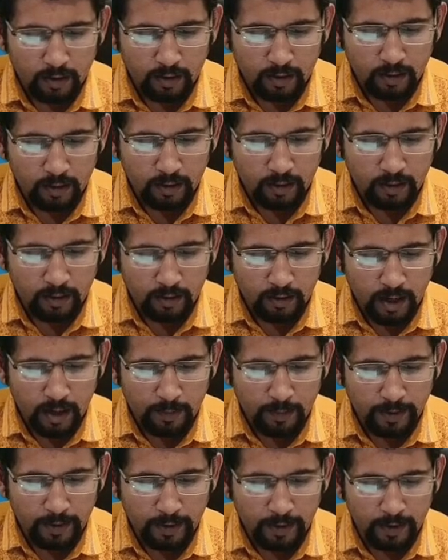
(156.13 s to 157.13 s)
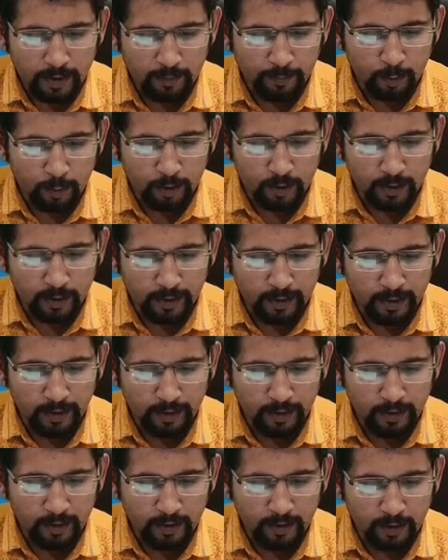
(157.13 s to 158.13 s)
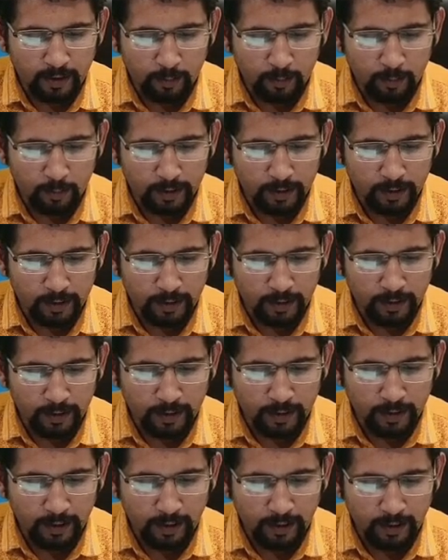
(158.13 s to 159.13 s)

करेक्ट यहां पे रहेगा प्रोडक्ट ए या कमोडिटी ए